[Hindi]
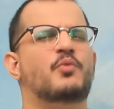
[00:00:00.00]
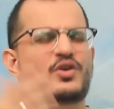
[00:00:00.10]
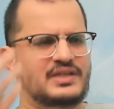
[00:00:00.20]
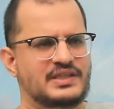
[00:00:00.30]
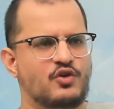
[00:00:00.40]

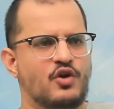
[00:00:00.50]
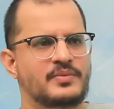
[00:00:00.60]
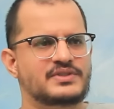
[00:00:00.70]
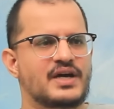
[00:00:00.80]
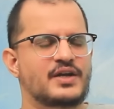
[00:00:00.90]
बहुत ज़्यादा
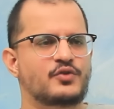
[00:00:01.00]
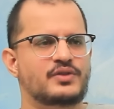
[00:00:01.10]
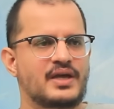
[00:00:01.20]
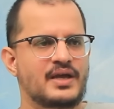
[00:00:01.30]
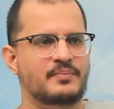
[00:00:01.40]
कमेंट्स आ रहे
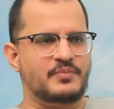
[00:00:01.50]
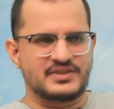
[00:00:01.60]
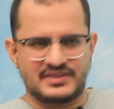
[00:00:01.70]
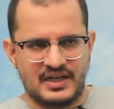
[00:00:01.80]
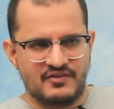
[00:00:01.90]
होते हैं पर्सनल